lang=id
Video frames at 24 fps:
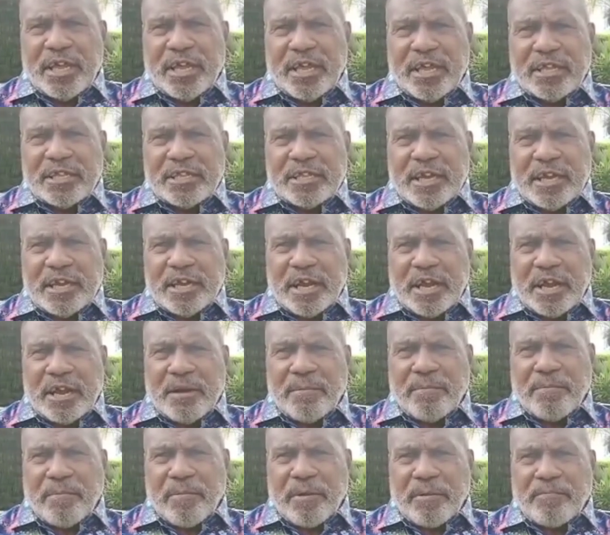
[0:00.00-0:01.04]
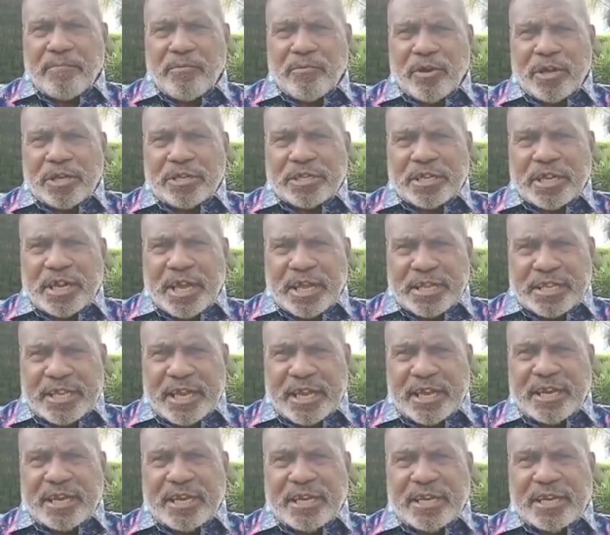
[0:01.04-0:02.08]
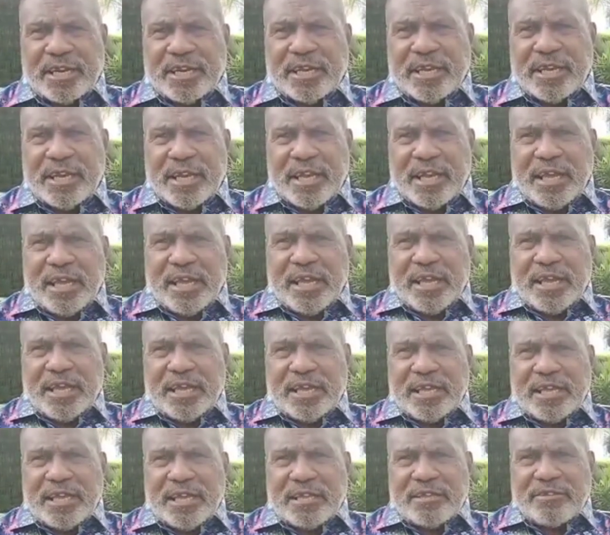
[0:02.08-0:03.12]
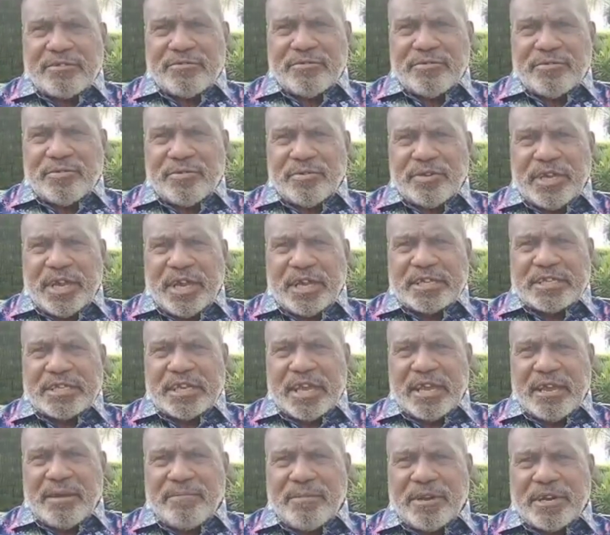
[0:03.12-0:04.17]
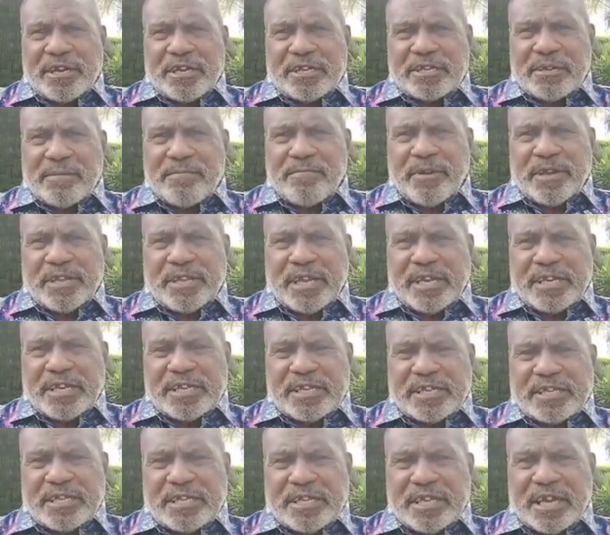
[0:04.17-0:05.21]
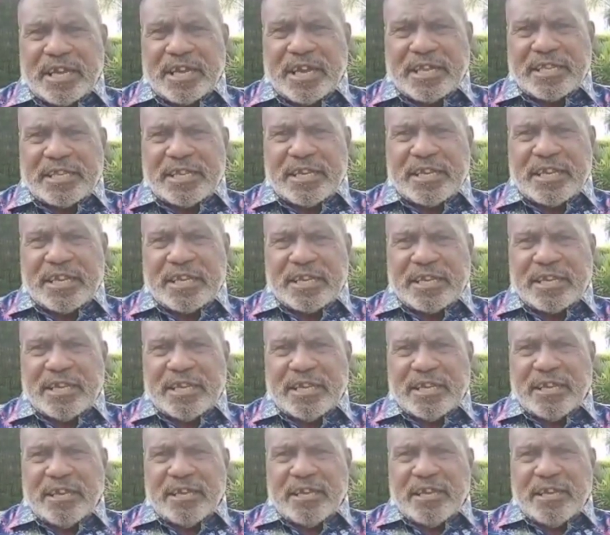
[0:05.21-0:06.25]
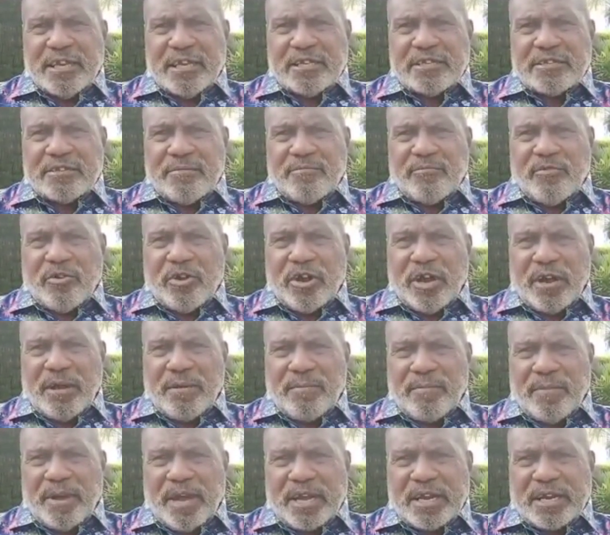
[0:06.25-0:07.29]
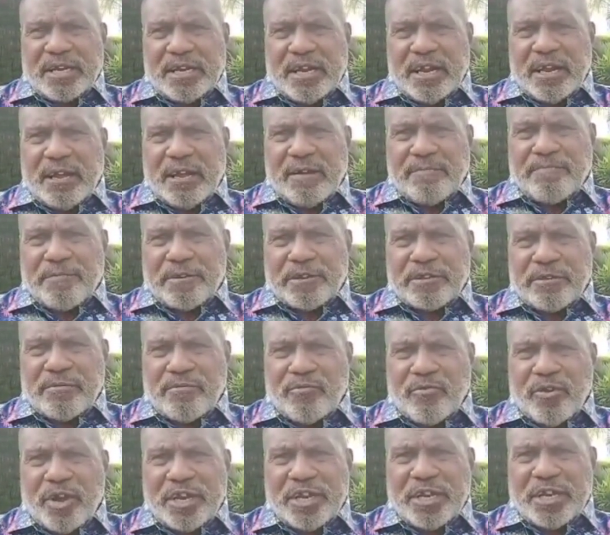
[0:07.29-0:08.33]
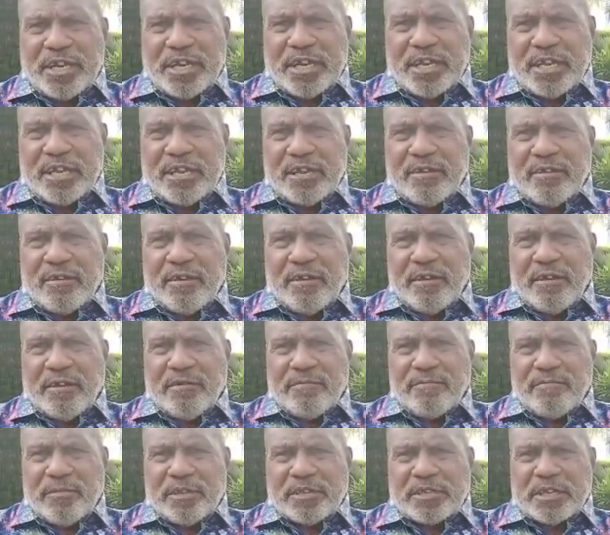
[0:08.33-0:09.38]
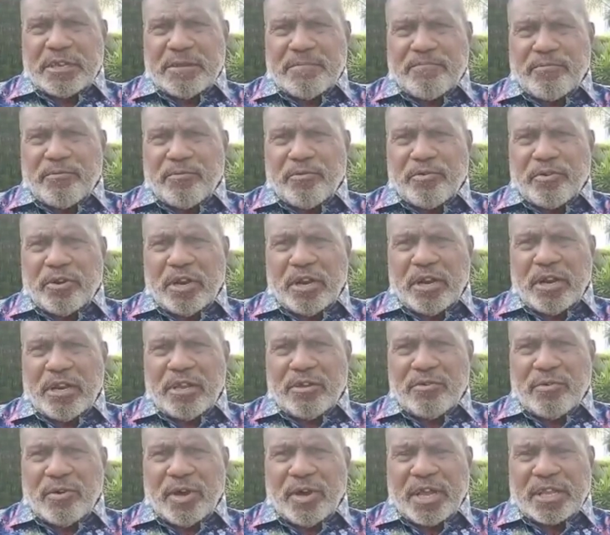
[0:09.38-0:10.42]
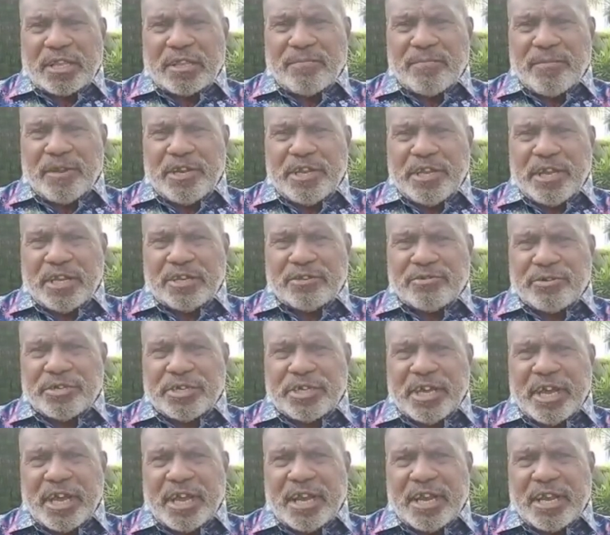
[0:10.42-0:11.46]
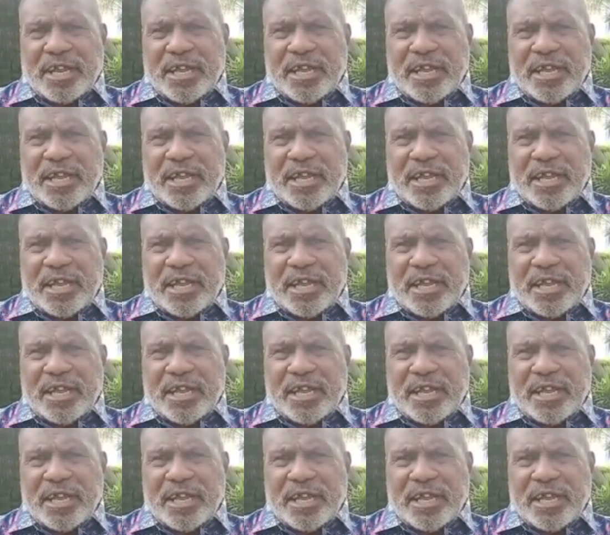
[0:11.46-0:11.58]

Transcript: tanah Papua Selatan. Itu yang saya ambil kesempatan singkat ini. Semoga makna pertemuan ini meskipun lewat media sosial